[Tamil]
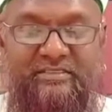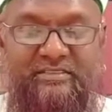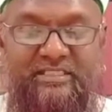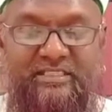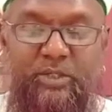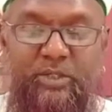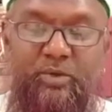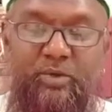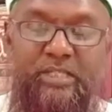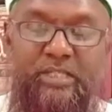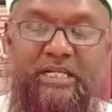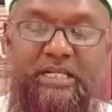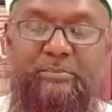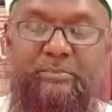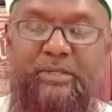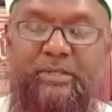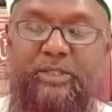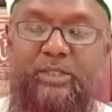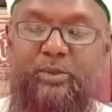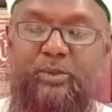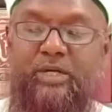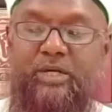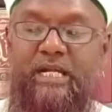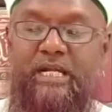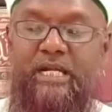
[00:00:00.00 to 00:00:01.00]
சகோதர
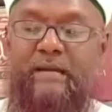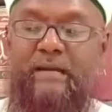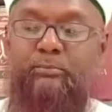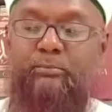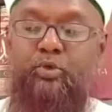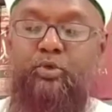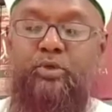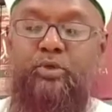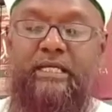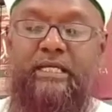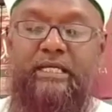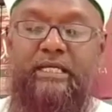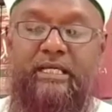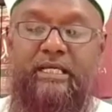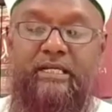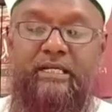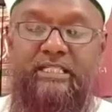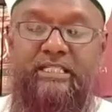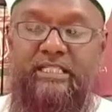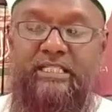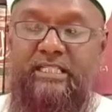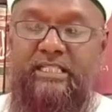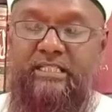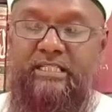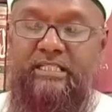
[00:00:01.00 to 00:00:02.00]
பெரியோர்களை அபோகரையரா
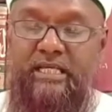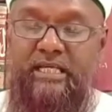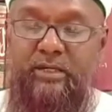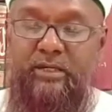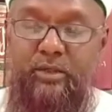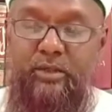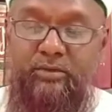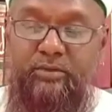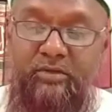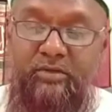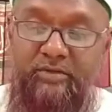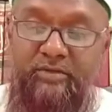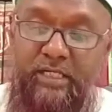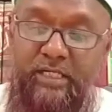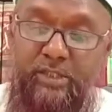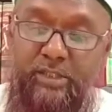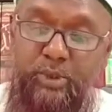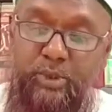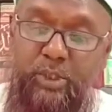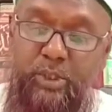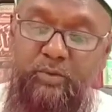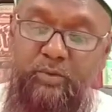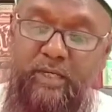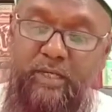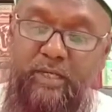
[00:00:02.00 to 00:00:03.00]
ரதியல்லாஹன் அவர்கள்
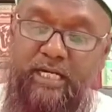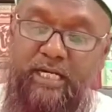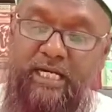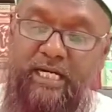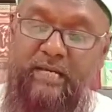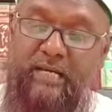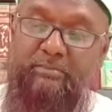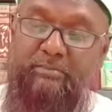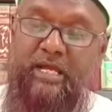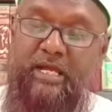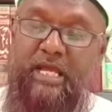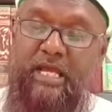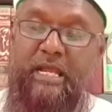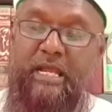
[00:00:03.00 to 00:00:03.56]
சொல்லுவார்களாம்